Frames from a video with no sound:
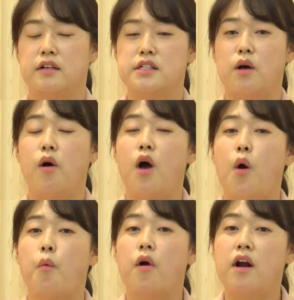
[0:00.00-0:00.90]
그래서
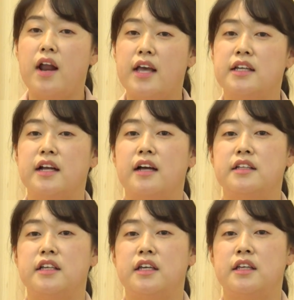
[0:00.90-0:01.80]
원래
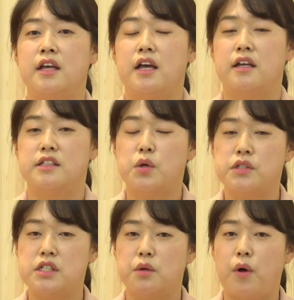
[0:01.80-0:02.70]
인간이
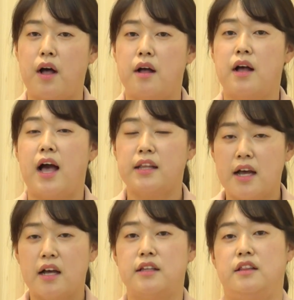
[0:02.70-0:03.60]
천지와
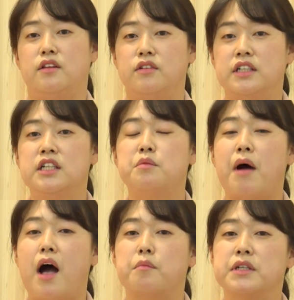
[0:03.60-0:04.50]
하나가 됐던 그
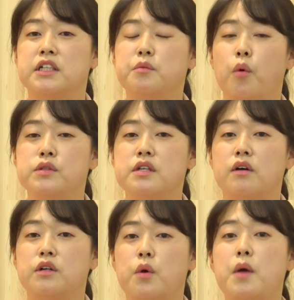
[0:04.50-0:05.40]
마음, 그
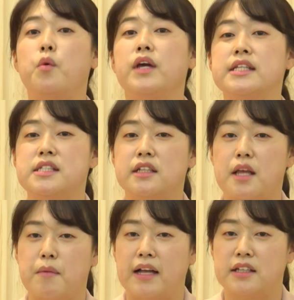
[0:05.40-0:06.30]
본성을 회복했을
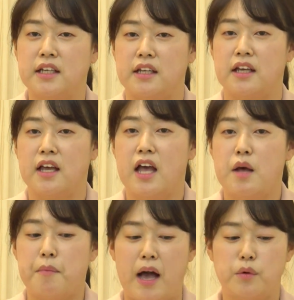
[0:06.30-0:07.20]
때만이
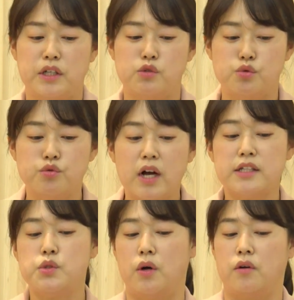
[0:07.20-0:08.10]
바로 이
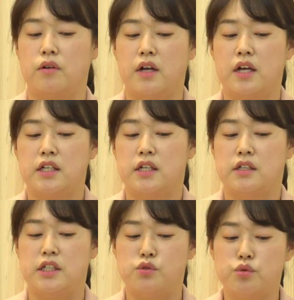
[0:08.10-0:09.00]
주관적
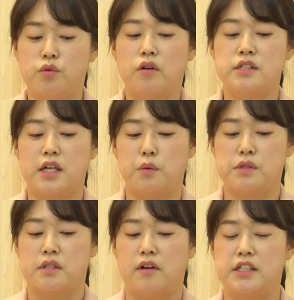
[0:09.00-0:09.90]
이
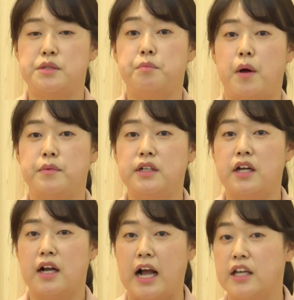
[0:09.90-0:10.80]
주권자로서의 신법을
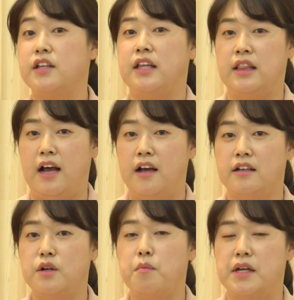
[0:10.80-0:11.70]
갖게 된다.
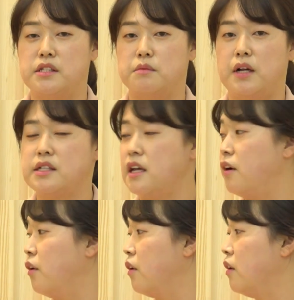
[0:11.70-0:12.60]
이런 말씀을
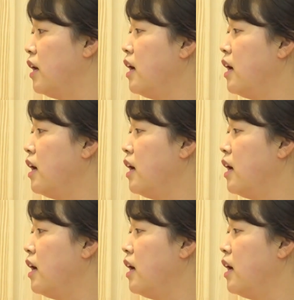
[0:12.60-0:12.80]
하세요.